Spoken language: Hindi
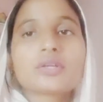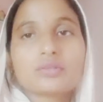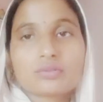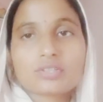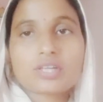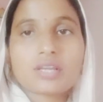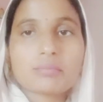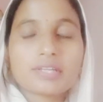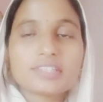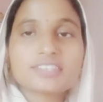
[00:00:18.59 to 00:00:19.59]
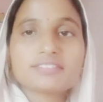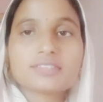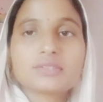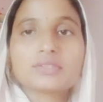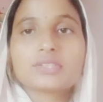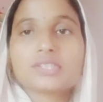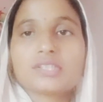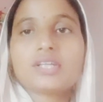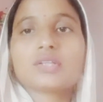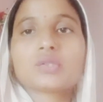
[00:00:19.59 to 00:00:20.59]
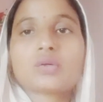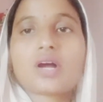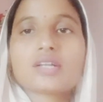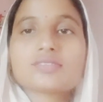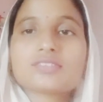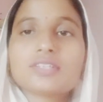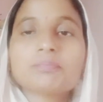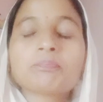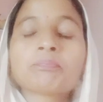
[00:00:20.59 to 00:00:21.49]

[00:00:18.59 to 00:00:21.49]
क्योंकि कल मैंने जमे तोड़े थे ना तो आज से